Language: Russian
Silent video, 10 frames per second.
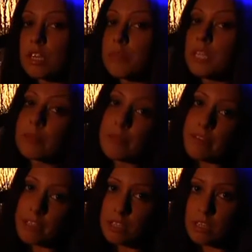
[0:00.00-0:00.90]
кабинет
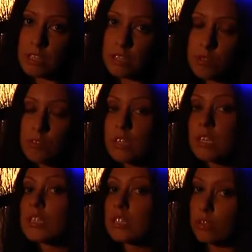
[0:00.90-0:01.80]

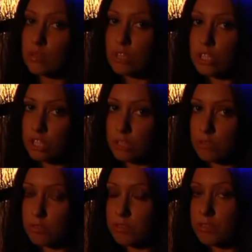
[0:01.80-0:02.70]
профессора-сексолога доктора
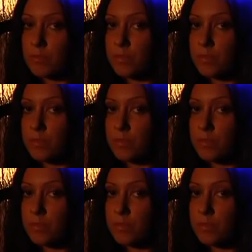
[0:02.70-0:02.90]
Щеглова –